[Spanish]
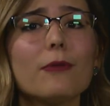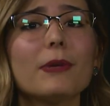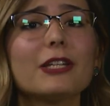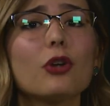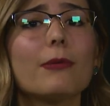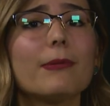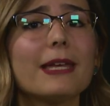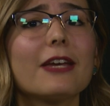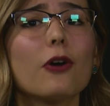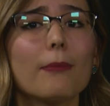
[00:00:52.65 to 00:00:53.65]
completo a
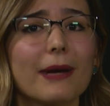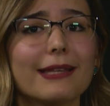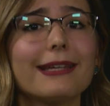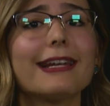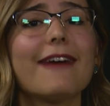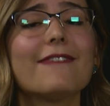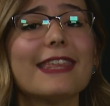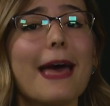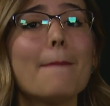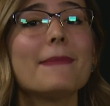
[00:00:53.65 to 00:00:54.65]
vivir y compartir la
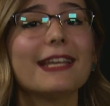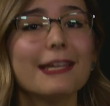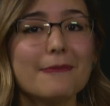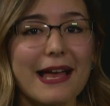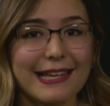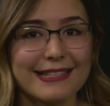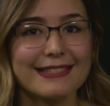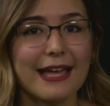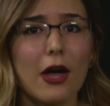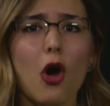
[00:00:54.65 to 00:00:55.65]
vida
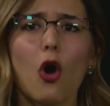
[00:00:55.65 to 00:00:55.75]
minimalista